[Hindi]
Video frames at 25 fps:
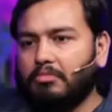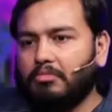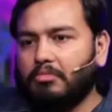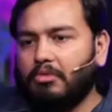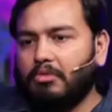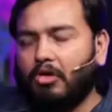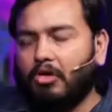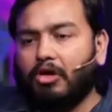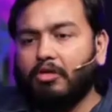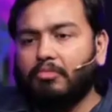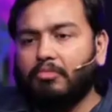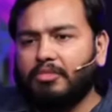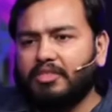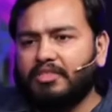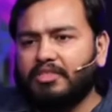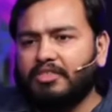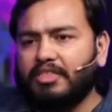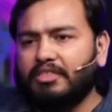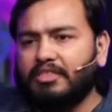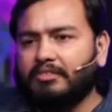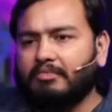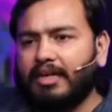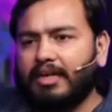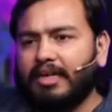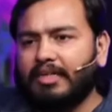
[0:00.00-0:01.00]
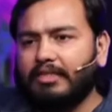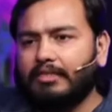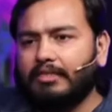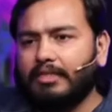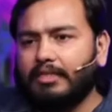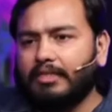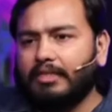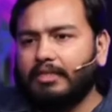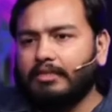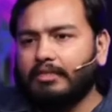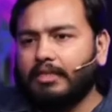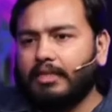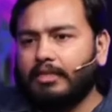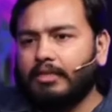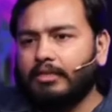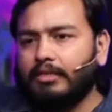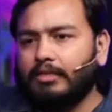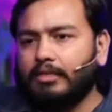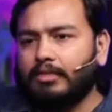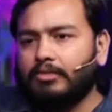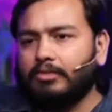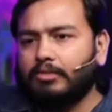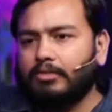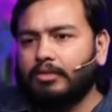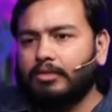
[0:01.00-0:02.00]
नॉन बिजनेस माइंडसेट के साथ इस
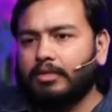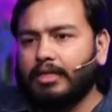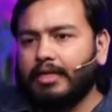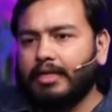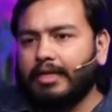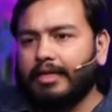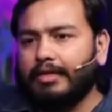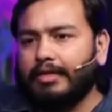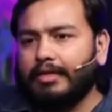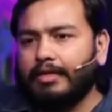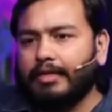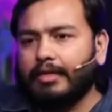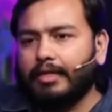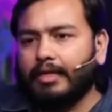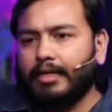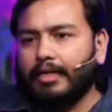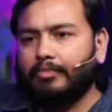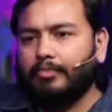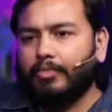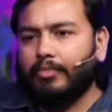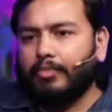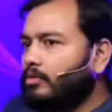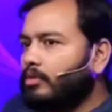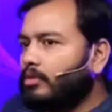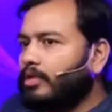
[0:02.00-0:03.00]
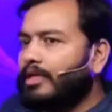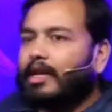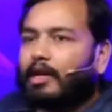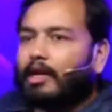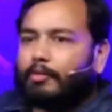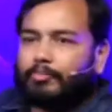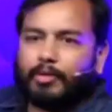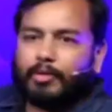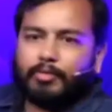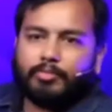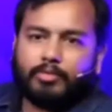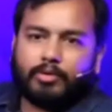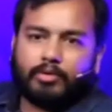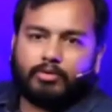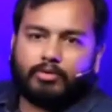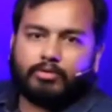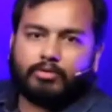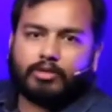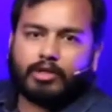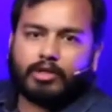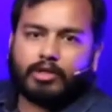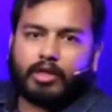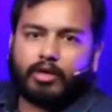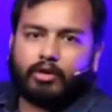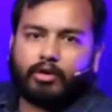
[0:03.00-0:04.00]
चीज़ को क्रिएट किया है देर आर पीपल हु
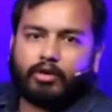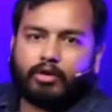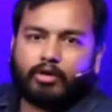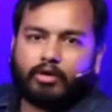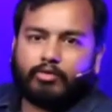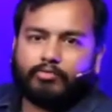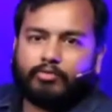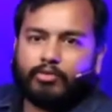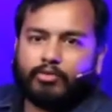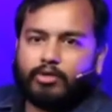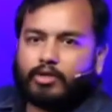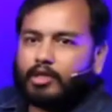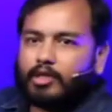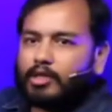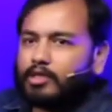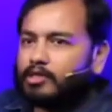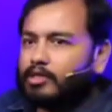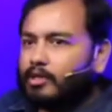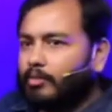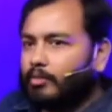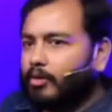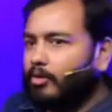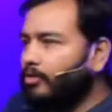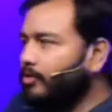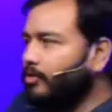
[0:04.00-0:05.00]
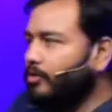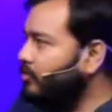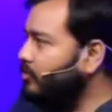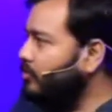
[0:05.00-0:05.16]
से लॉट ऑफ गुड थिंग्स अबाउट यू